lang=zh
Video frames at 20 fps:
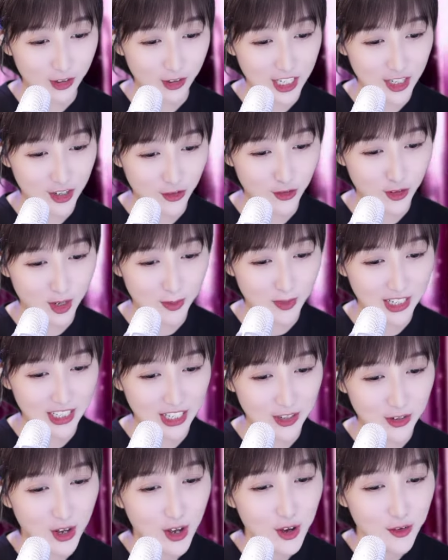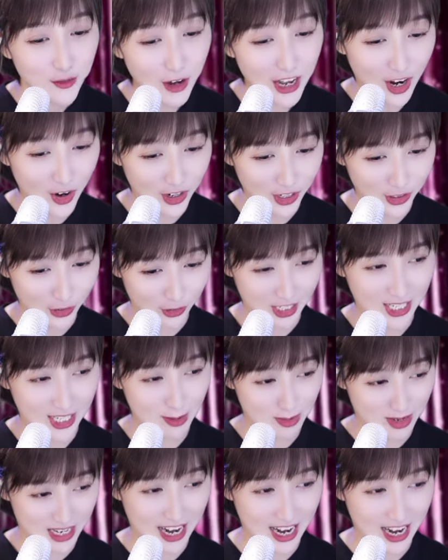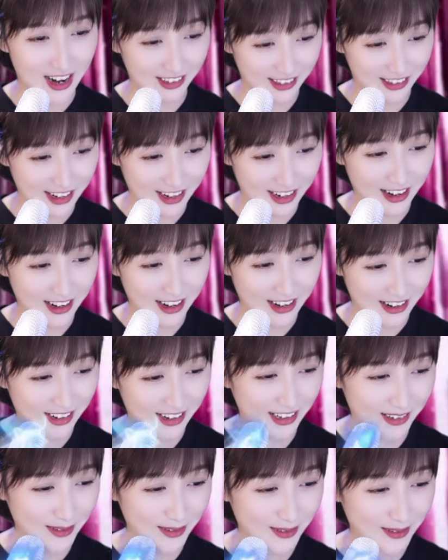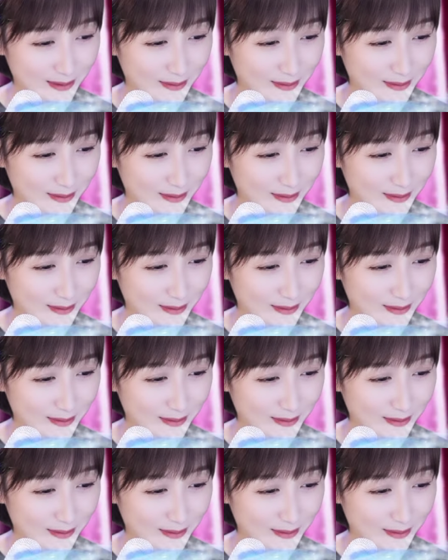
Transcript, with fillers: 他妈瞅这出他妈的饭好像都吃不上了。